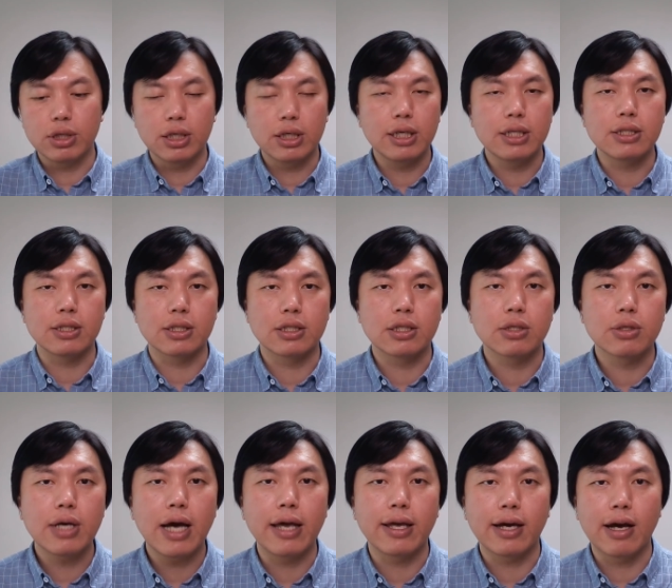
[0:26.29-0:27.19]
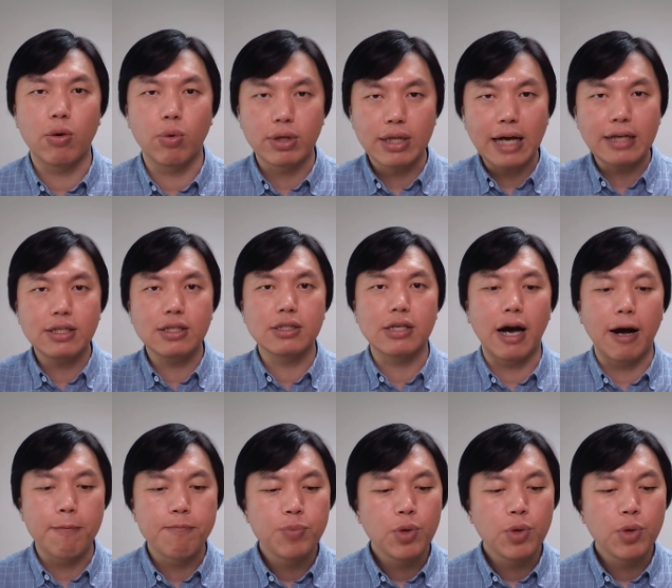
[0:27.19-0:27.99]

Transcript: 你可以仔细看一看。我大致讲，